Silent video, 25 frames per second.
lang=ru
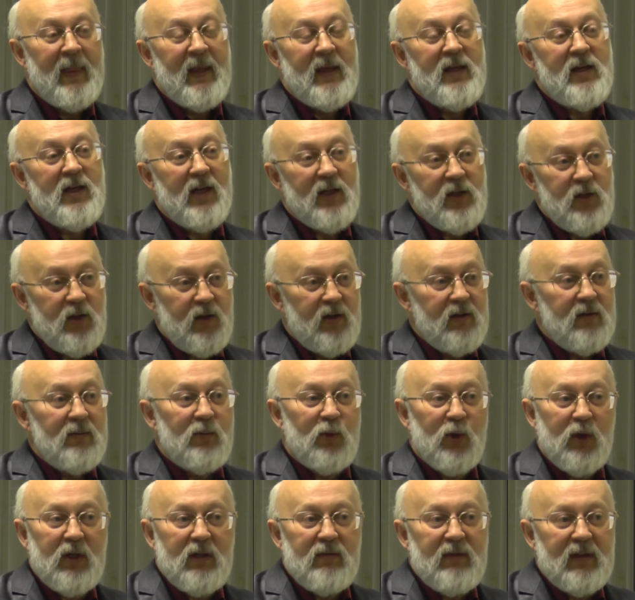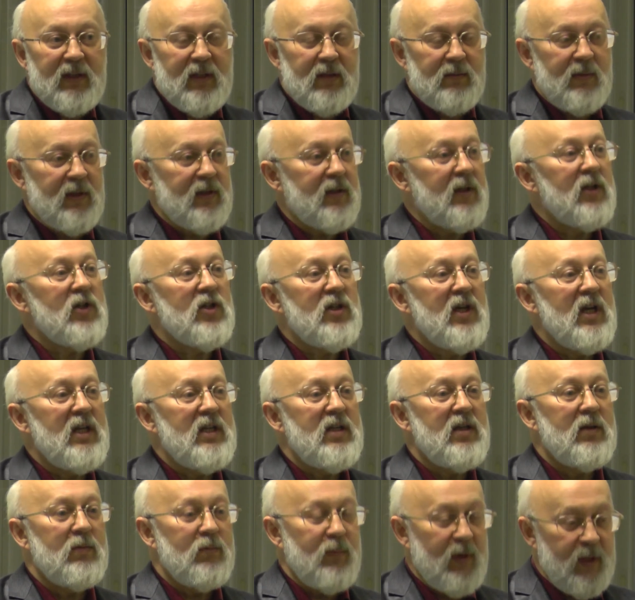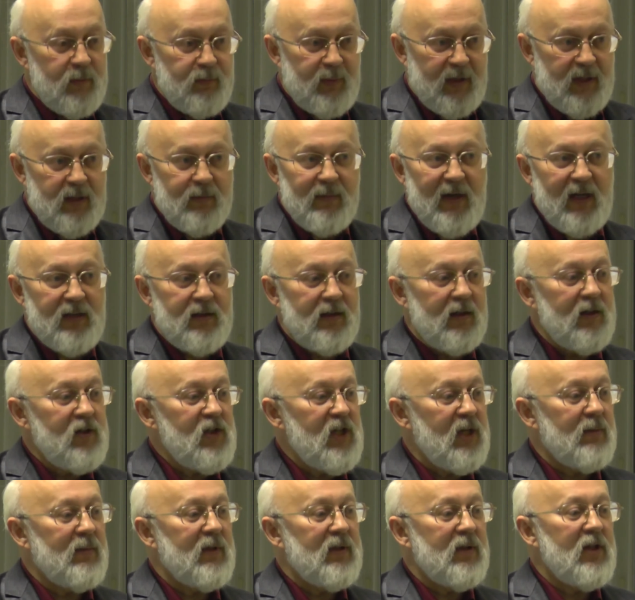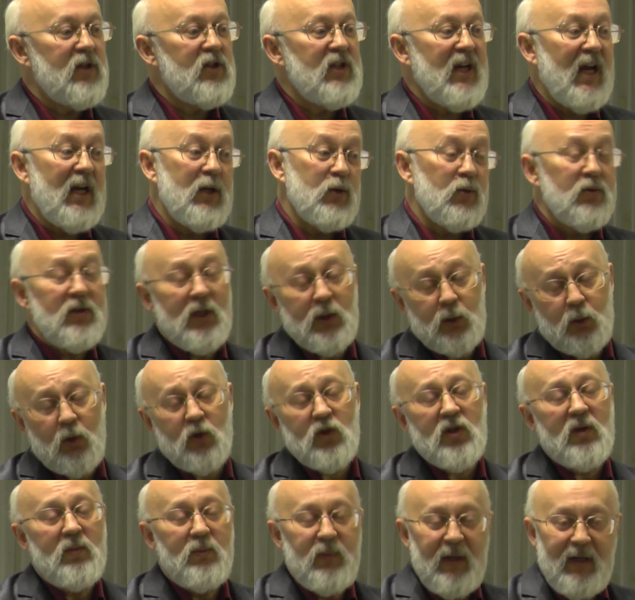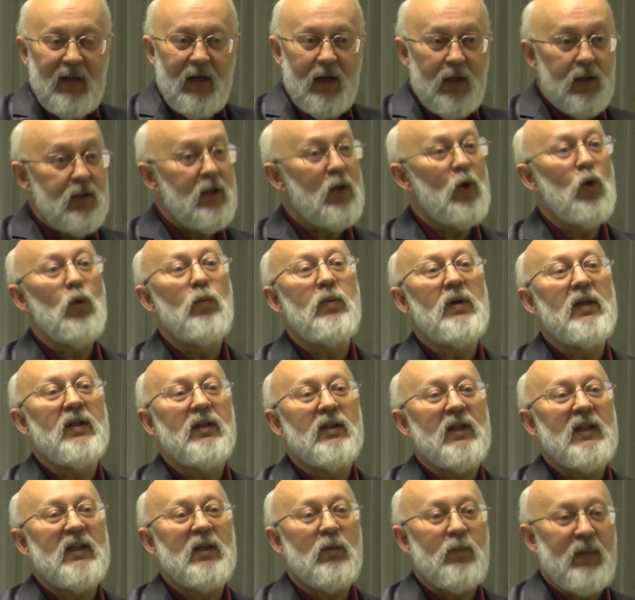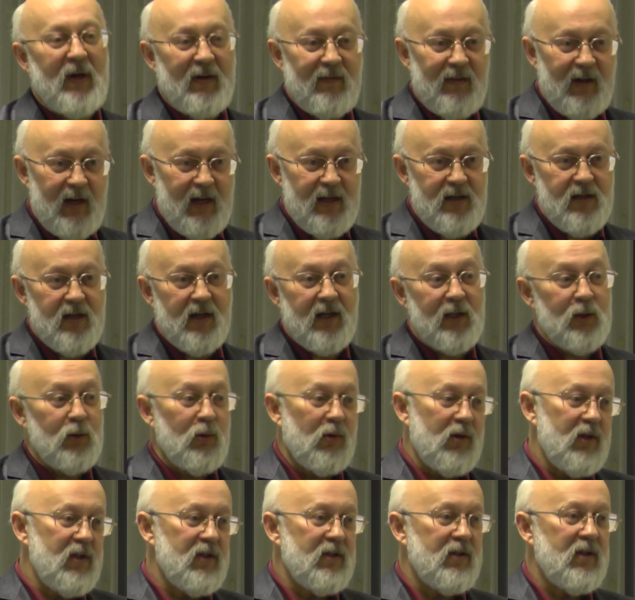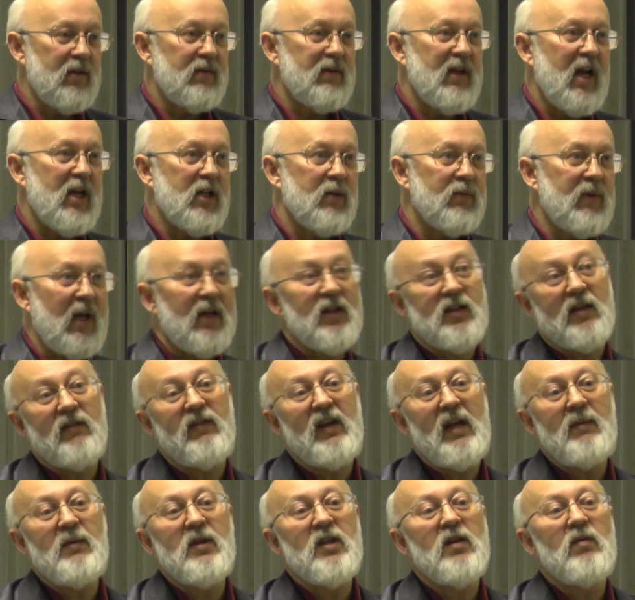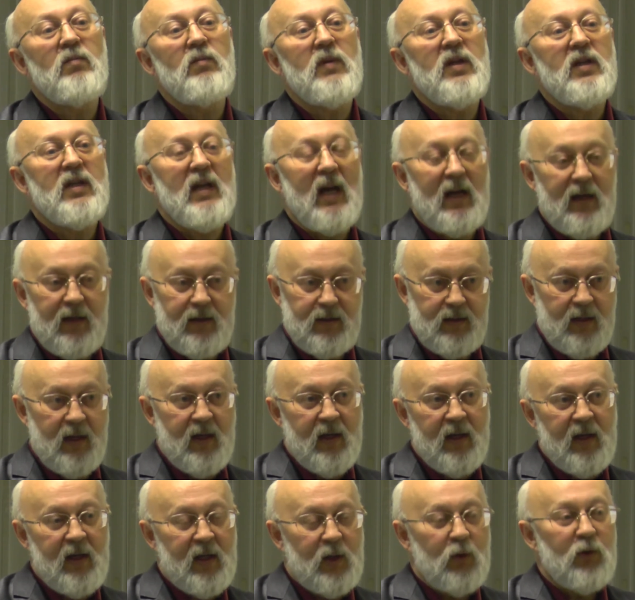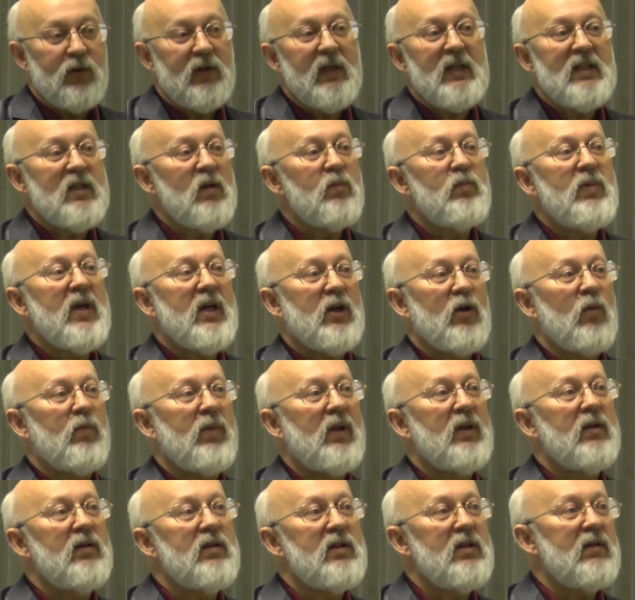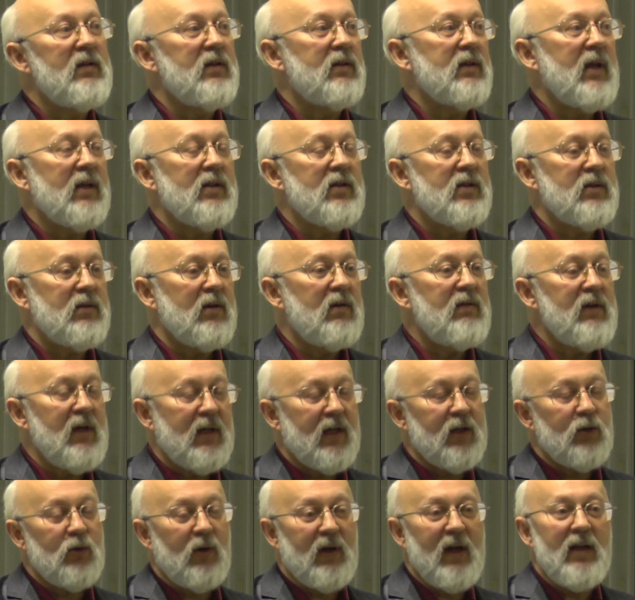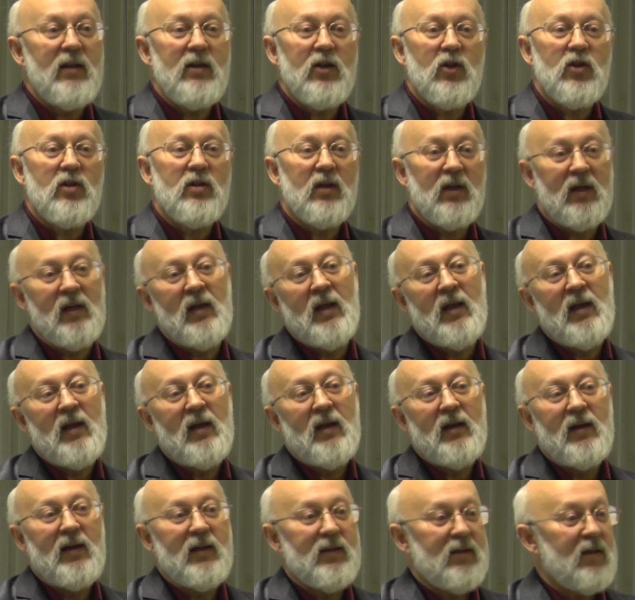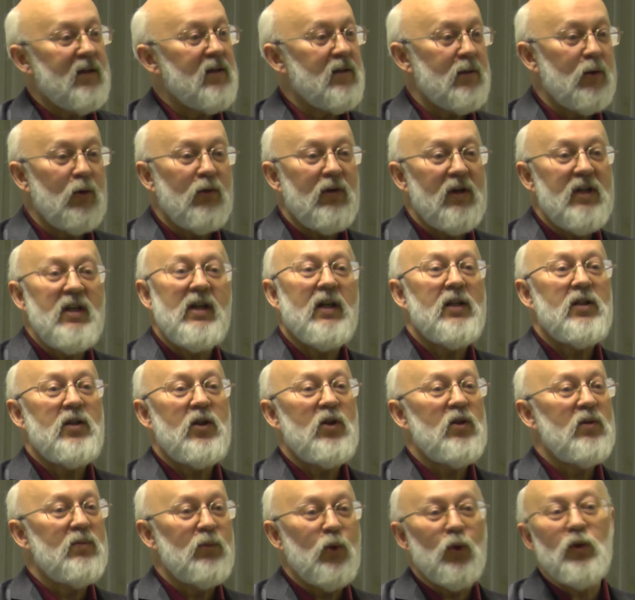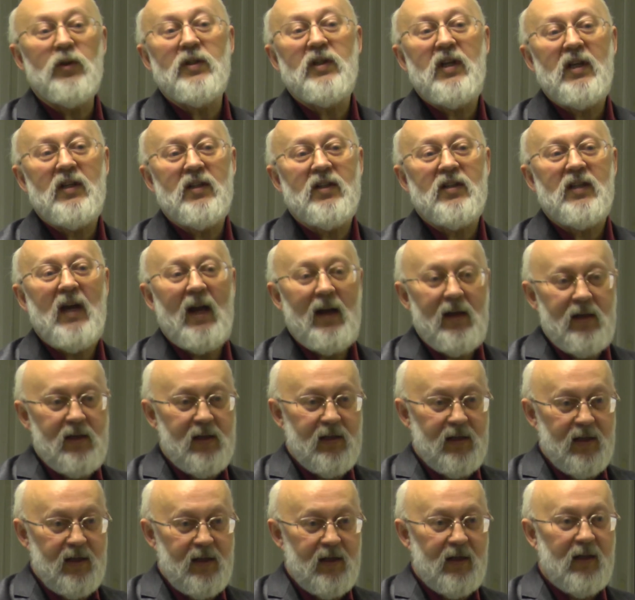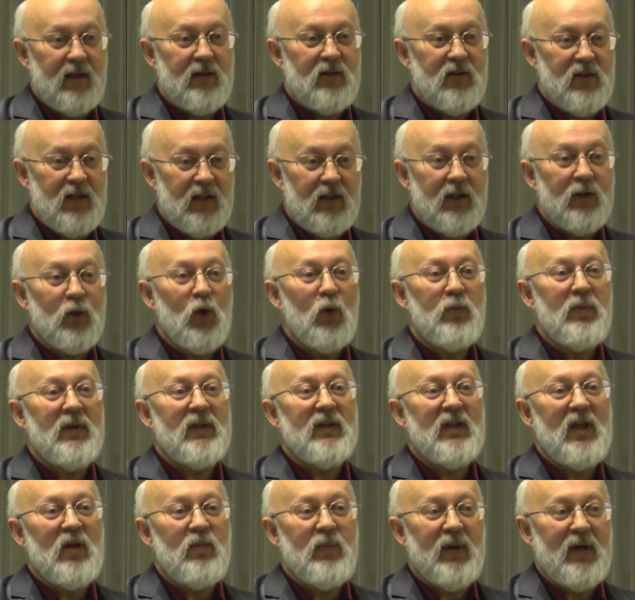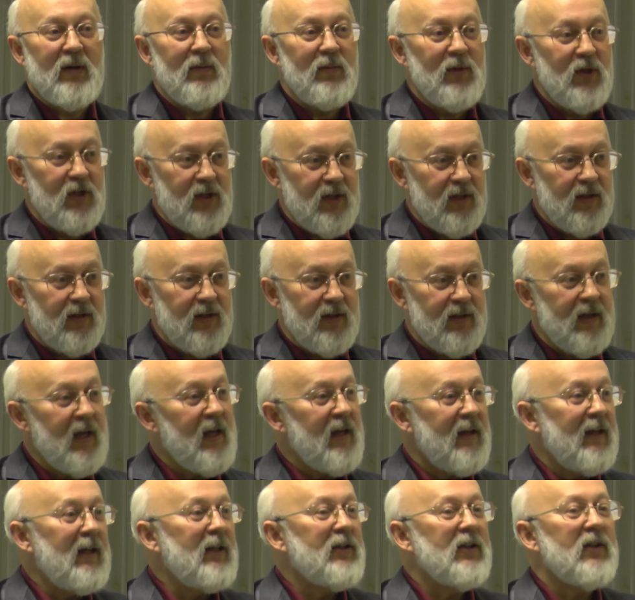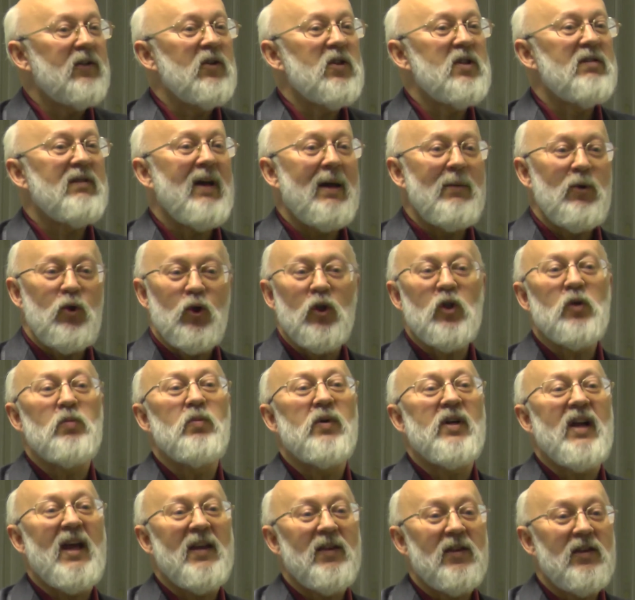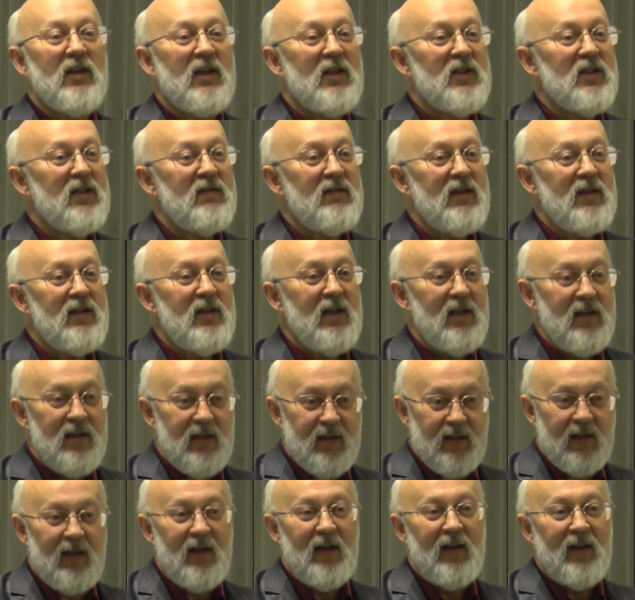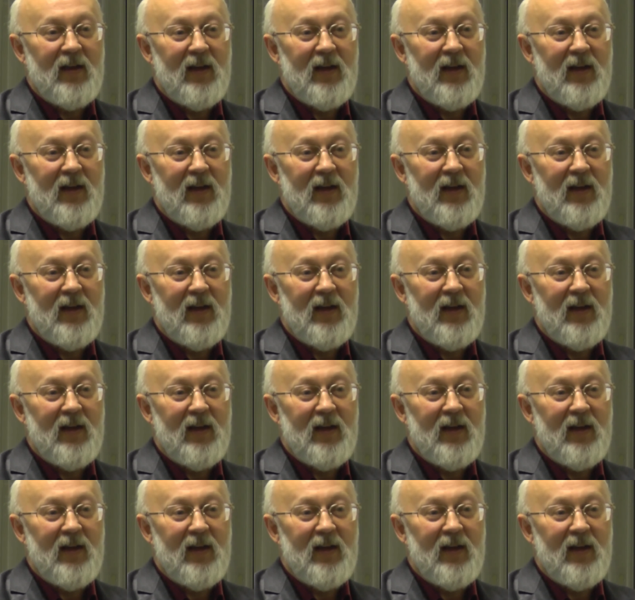Екатеринбург в этом отношении, предприниматели чем отличались, у них тоже были излюбленные направления, которые, скажем так, со временем менялись. Но вот если первая половина 19 века, то, конечно, это слово екатеринбургские сальники, салотопенная промышленность и так называемые еще смрадные заведения.